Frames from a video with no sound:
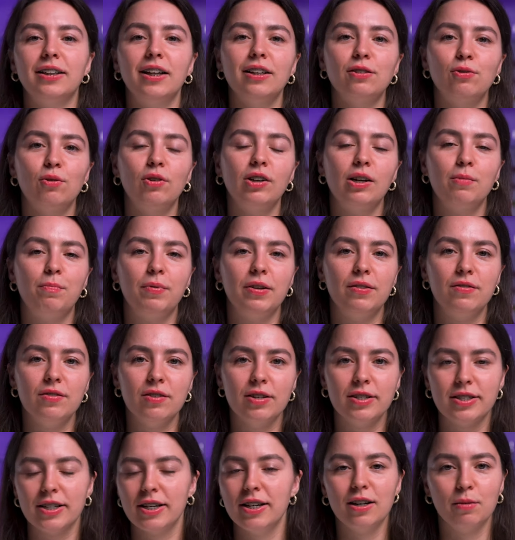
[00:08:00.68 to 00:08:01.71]
Когда только
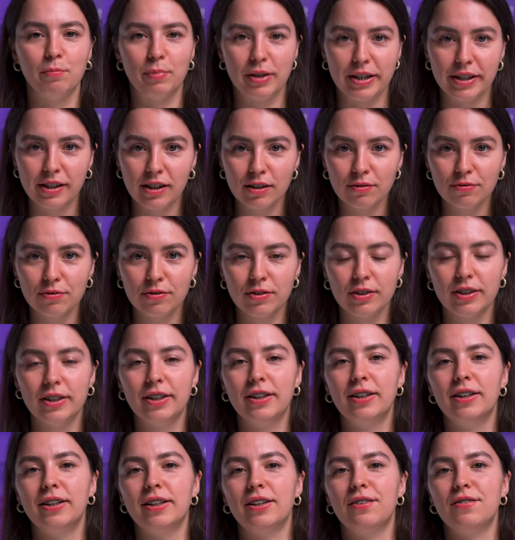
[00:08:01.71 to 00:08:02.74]
появилась эра бликов
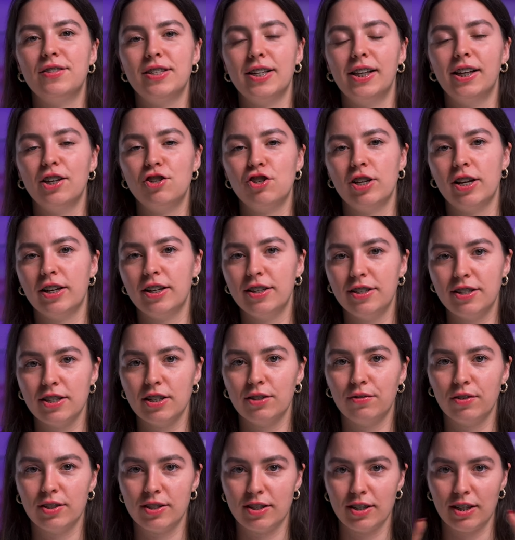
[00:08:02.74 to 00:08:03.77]
а, и все начали
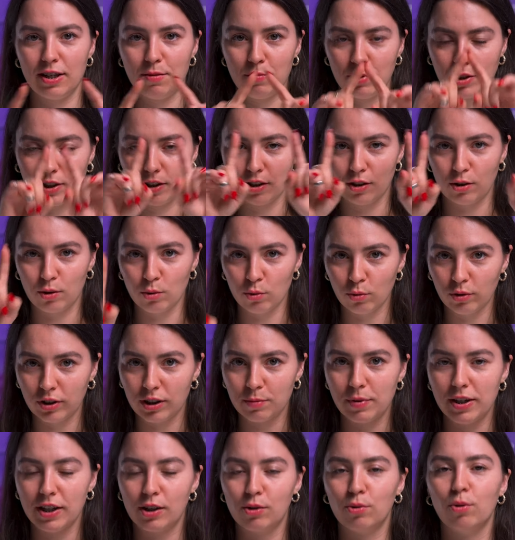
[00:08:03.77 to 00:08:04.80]
ориентироваться именно на
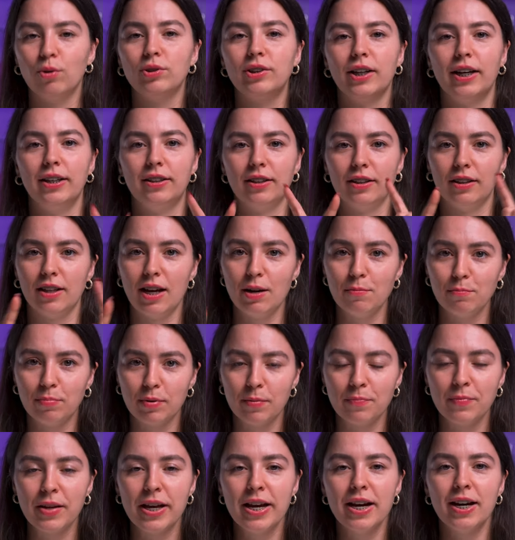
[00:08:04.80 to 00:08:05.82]
круглый блик от этой
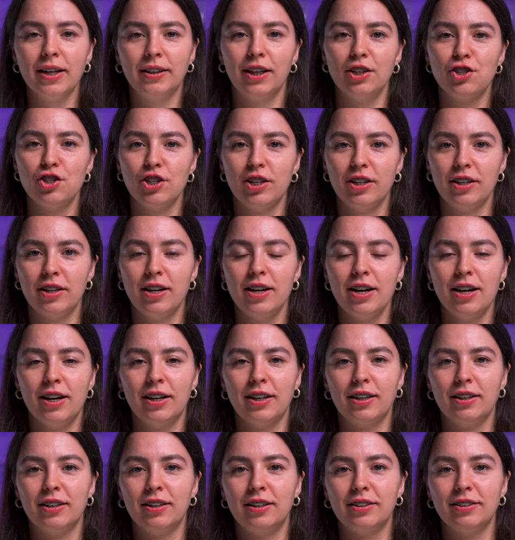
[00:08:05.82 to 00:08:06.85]
лампы, начали
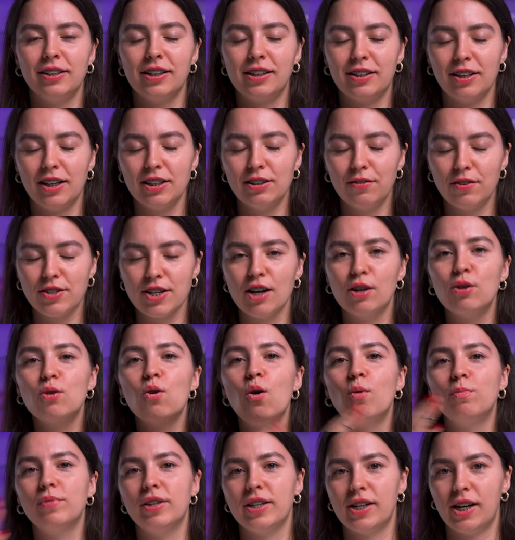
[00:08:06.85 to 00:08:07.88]
э, накладывать
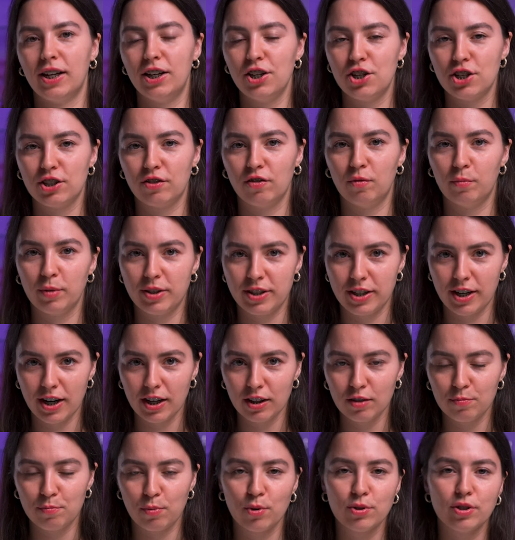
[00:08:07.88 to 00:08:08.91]
огромное количество
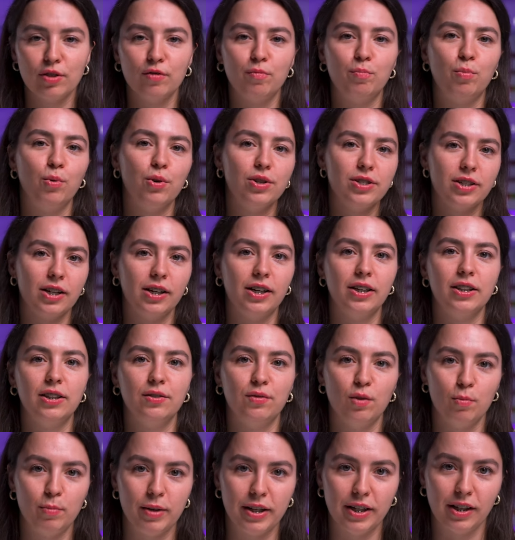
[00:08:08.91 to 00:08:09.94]
материала просто в поисках
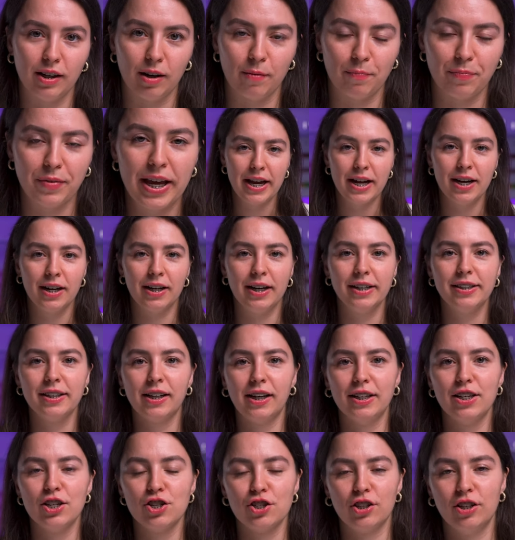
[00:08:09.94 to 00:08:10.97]
этого блика.
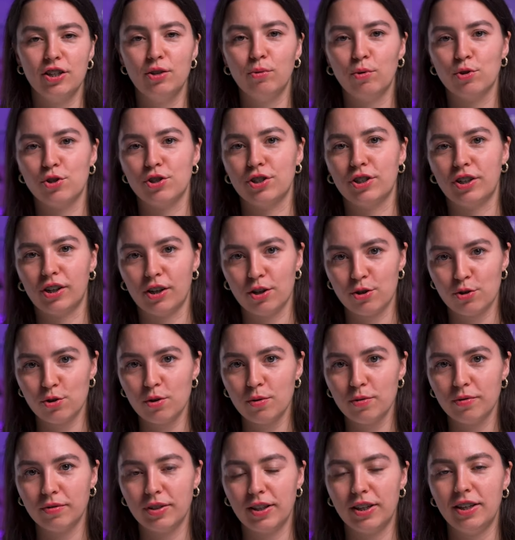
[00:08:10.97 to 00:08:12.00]
Это, конечно, не очень
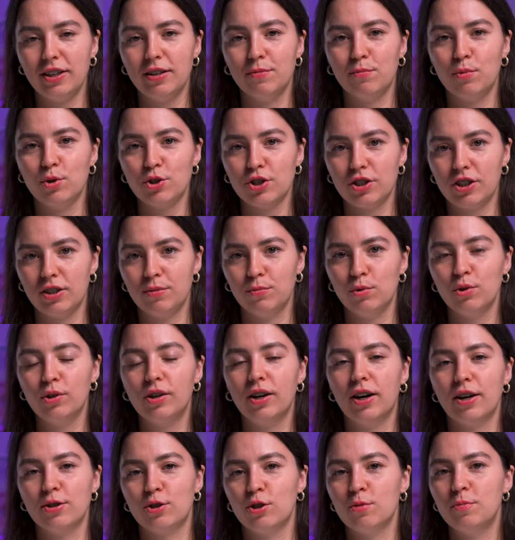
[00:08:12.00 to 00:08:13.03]
хорошо и может
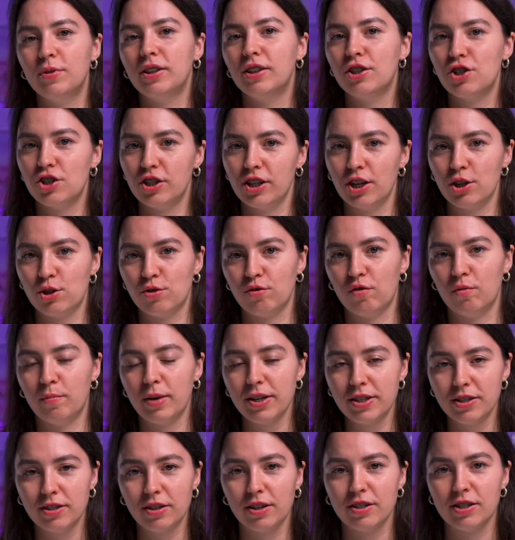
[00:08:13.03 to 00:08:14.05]
немного, особенно начинающего
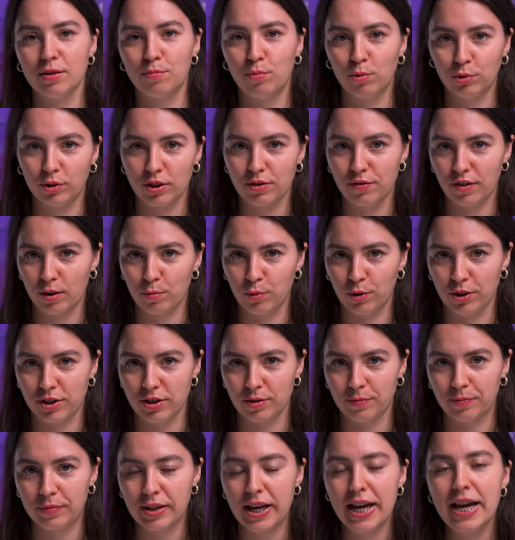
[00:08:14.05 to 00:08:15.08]
мастера, запутать в
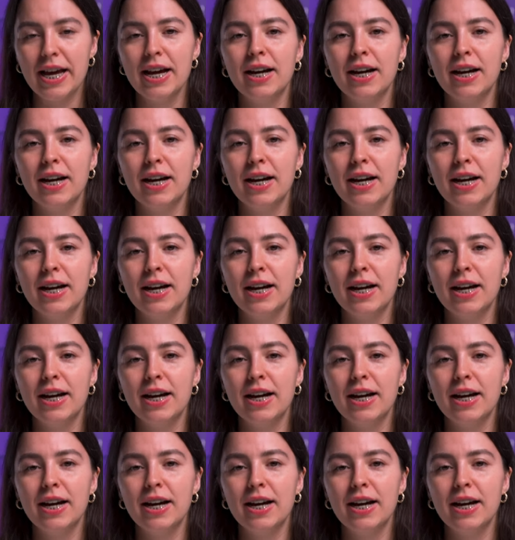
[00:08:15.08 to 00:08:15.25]
работе.